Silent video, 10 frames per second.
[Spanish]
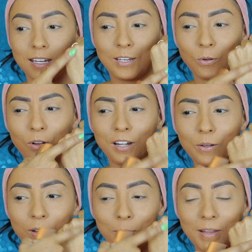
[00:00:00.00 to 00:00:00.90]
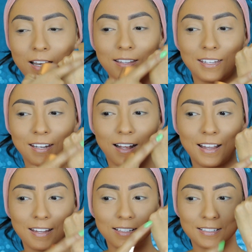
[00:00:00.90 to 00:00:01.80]
Y no creo que me la
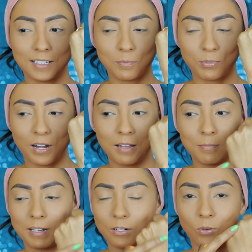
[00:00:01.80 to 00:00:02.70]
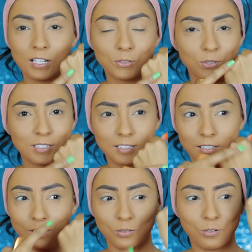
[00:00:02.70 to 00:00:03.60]
diera este primer, no la estoy
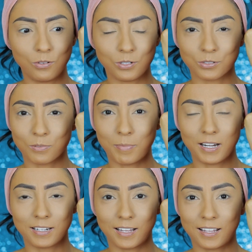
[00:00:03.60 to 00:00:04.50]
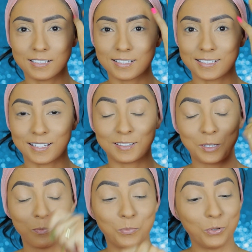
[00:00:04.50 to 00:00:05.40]
sintiendo oleoso para nada, se
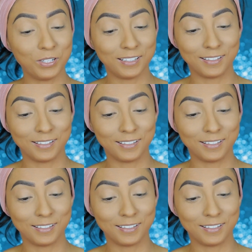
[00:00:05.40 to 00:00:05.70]
siente muy